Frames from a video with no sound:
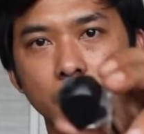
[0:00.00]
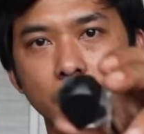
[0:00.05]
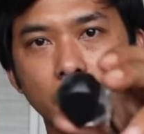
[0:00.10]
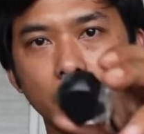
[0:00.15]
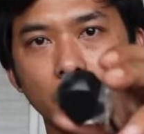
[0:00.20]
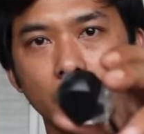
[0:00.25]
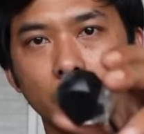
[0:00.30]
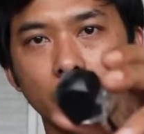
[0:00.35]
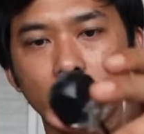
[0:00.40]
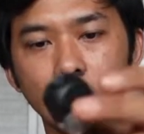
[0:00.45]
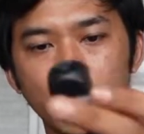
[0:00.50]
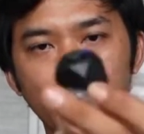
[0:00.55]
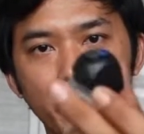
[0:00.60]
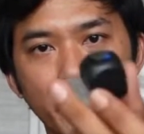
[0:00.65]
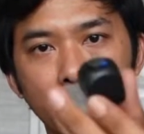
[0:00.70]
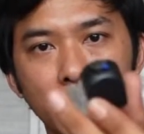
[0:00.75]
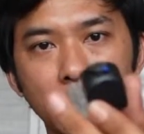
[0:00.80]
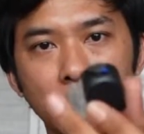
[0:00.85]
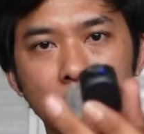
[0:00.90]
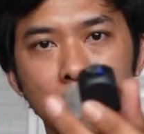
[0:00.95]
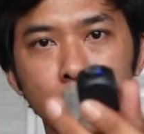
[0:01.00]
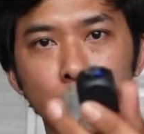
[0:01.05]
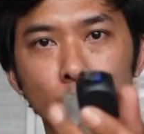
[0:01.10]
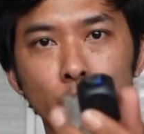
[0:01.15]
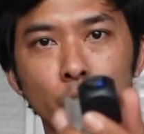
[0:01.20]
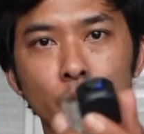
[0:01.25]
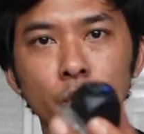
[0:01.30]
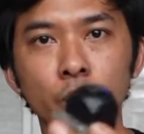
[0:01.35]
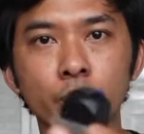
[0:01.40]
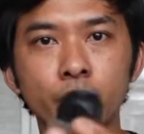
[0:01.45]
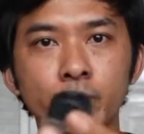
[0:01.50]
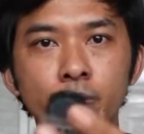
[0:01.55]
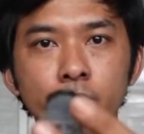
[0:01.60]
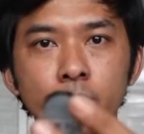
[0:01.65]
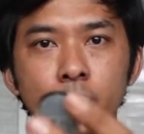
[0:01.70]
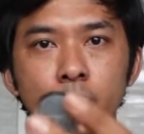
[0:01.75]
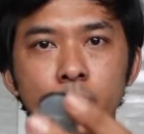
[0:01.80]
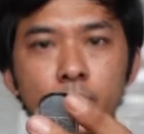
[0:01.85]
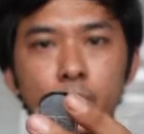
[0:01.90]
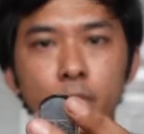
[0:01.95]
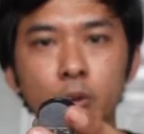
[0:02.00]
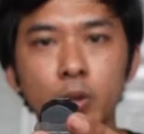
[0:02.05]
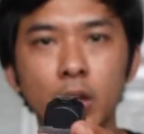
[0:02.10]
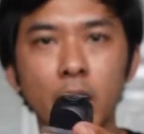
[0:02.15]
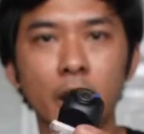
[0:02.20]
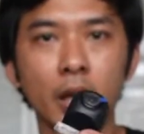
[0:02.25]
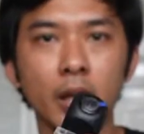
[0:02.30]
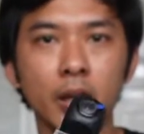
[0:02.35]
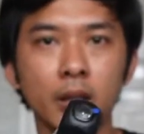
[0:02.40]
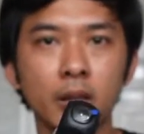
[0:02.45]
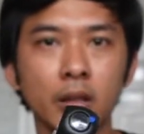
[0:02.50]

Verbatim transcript: uh, kamera 360 punya